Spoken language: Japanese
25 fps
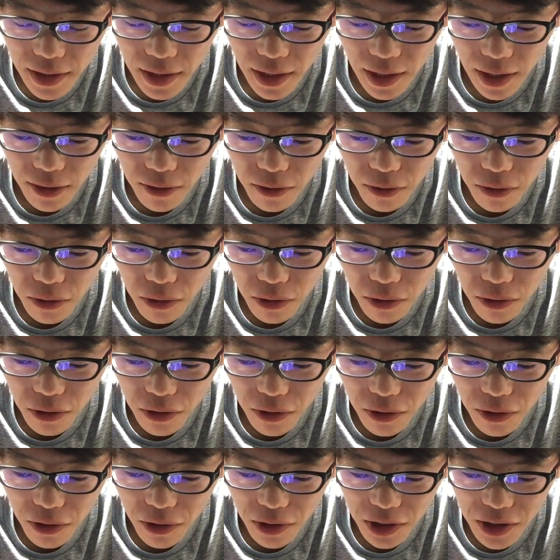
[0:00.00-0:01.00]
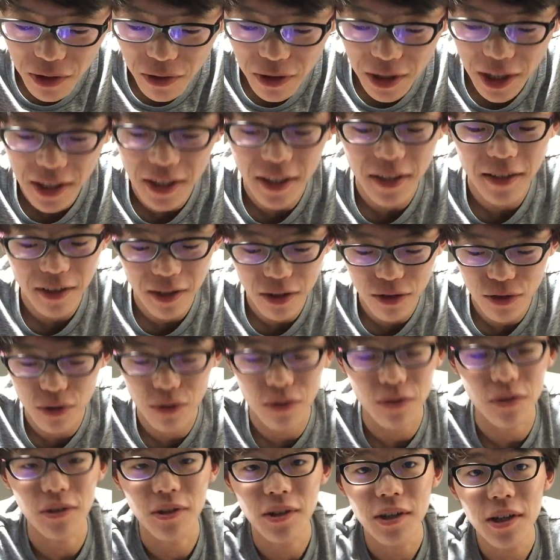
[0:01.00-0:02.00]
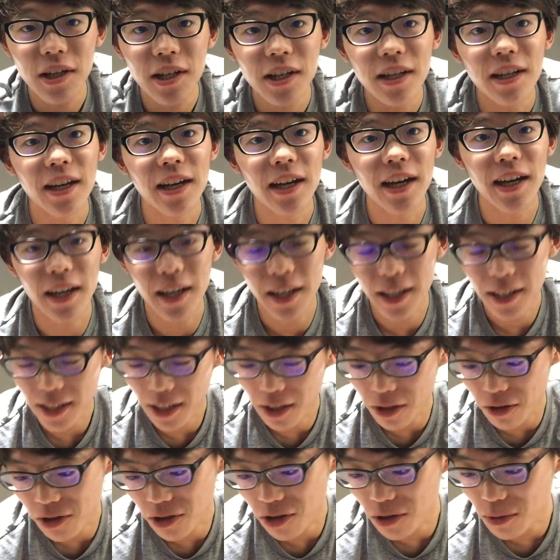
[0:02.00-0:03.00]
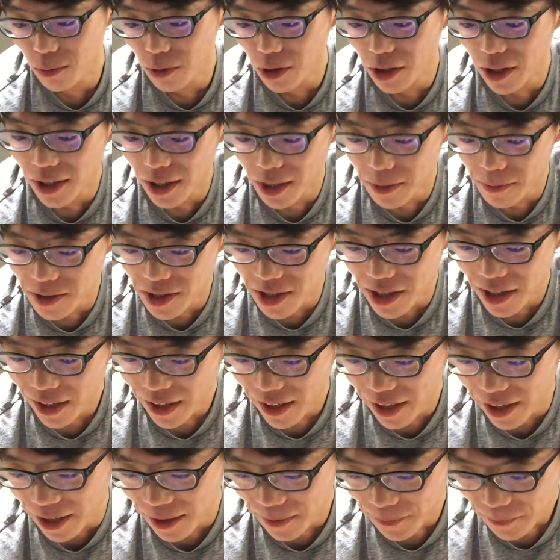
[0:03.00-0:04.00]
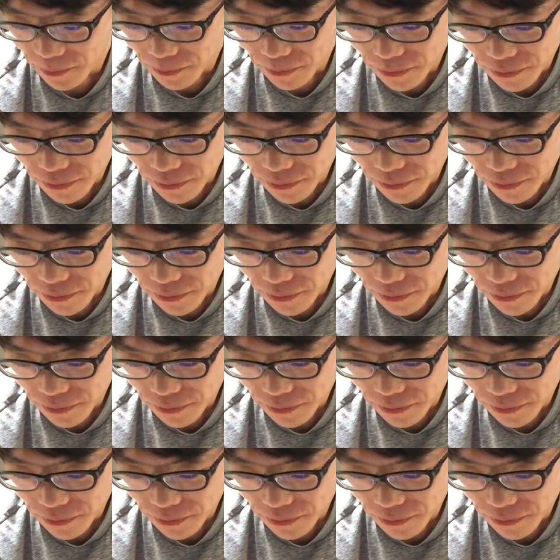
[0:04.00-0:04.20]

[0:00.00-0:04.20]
あのー、一人だったんですけどすごく、えー、楽しく盛り上がりましたはい